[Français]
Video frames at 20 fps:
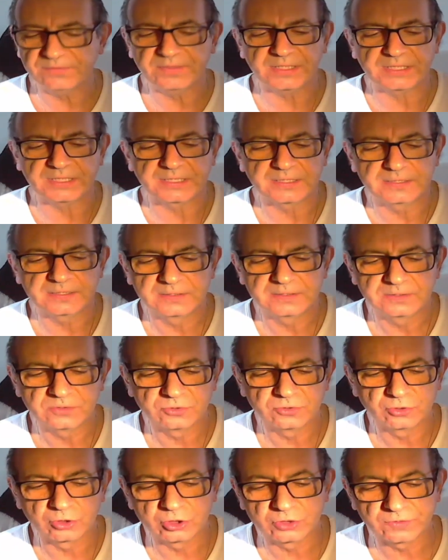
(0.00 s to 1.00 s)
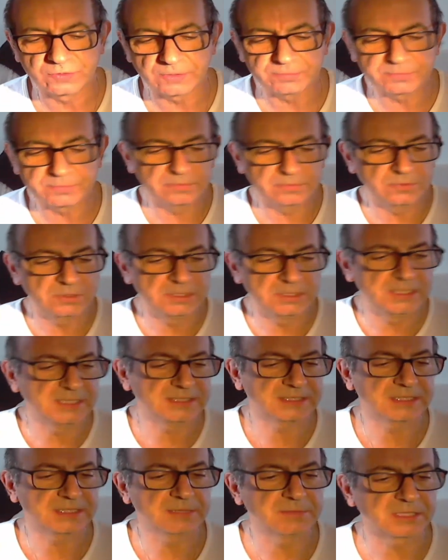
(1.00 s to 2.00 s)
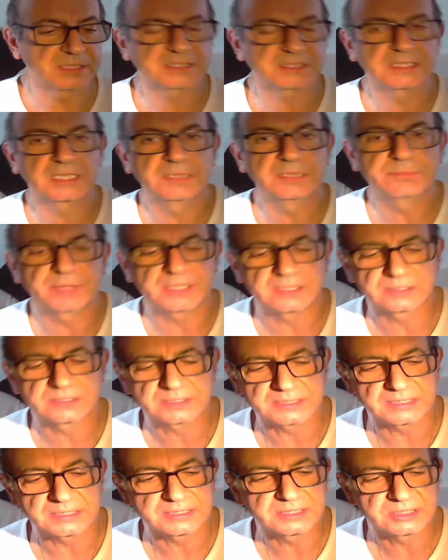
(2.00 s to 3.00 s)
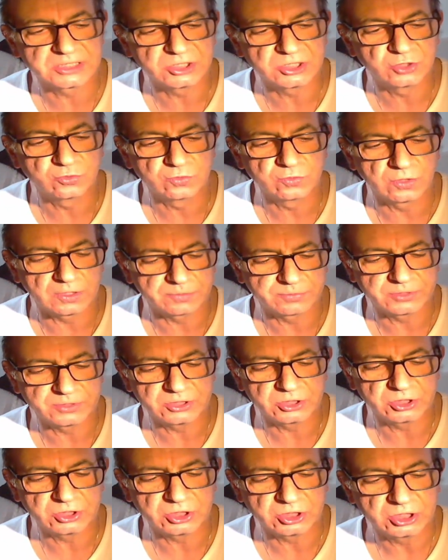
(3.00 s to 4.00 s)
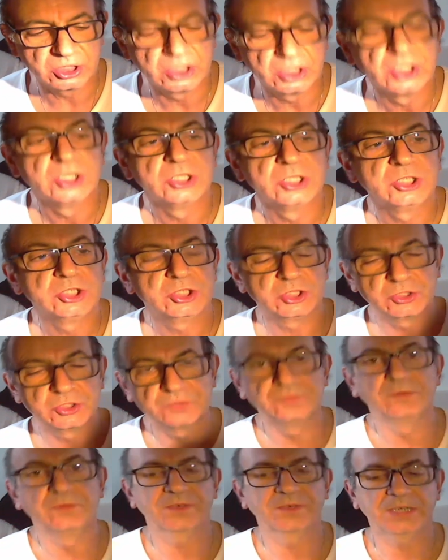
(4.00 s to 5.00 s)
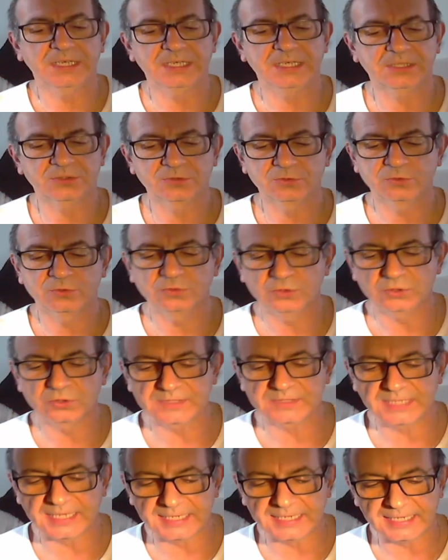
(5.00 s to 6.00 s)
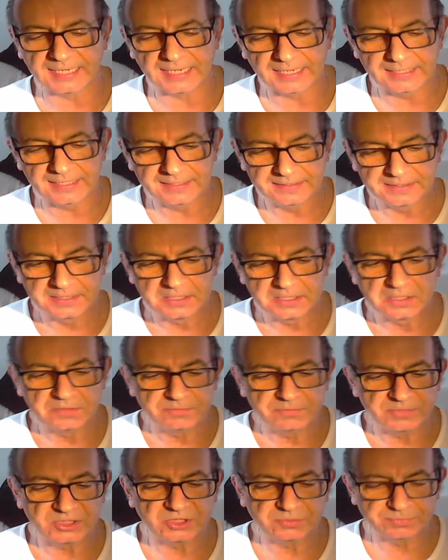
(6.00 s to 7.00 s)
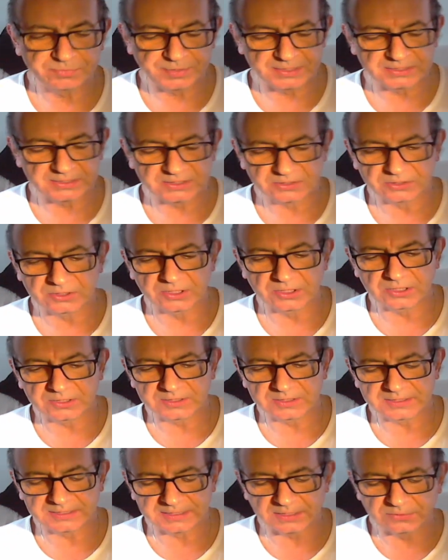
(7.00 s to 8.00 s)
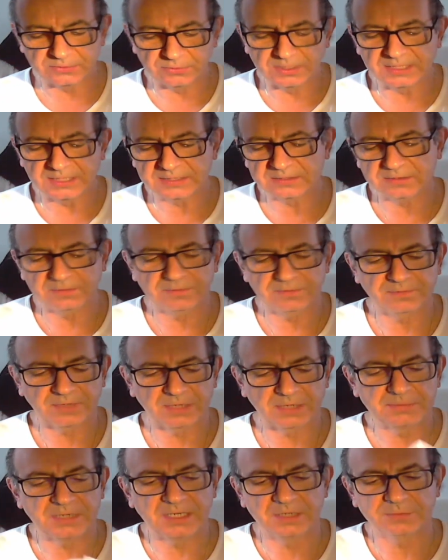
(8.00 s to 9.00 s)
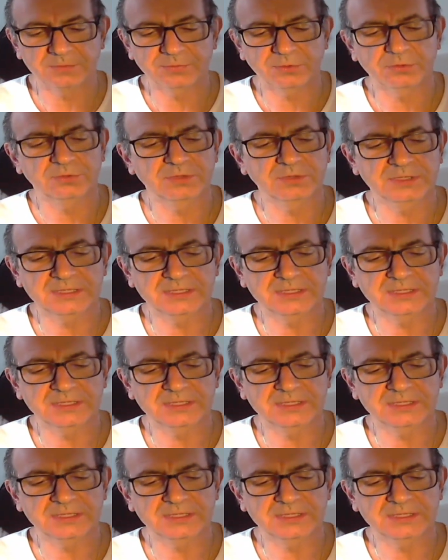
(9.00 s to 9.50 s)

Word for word: magnifique. Donc je vais laisser macérer pendant 5-6 jours et puis je vous ferai la conclusion derrière. Mais je pense que ça doit être vraiment un